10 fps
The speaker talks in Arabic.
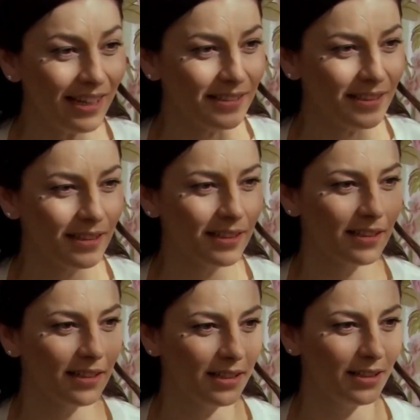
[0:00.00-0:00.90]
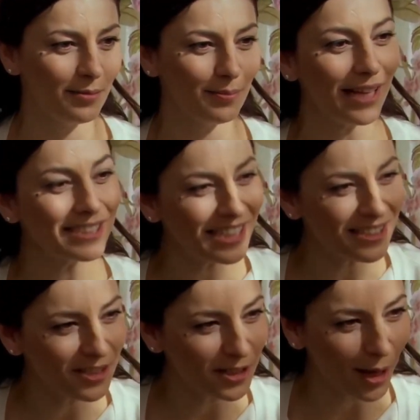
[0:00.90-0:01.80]
زينة قلت
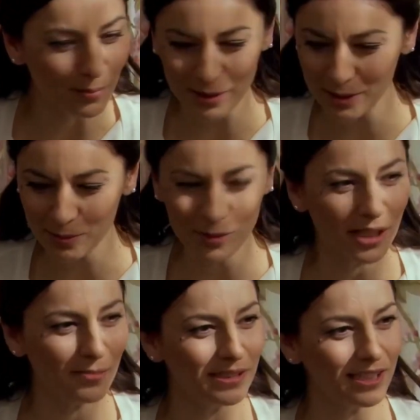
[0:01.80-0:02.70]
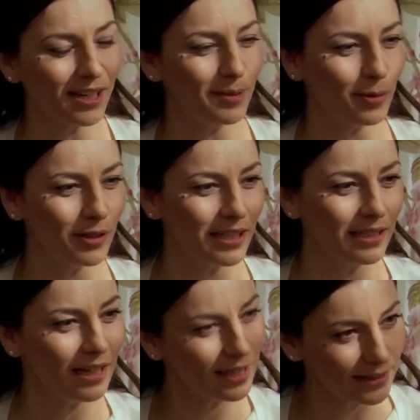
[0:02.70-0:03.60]
لأمينة تعمل لك هالبرك خصوصي
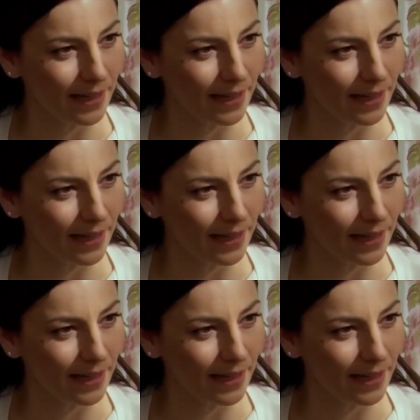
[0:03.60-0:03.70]
إليك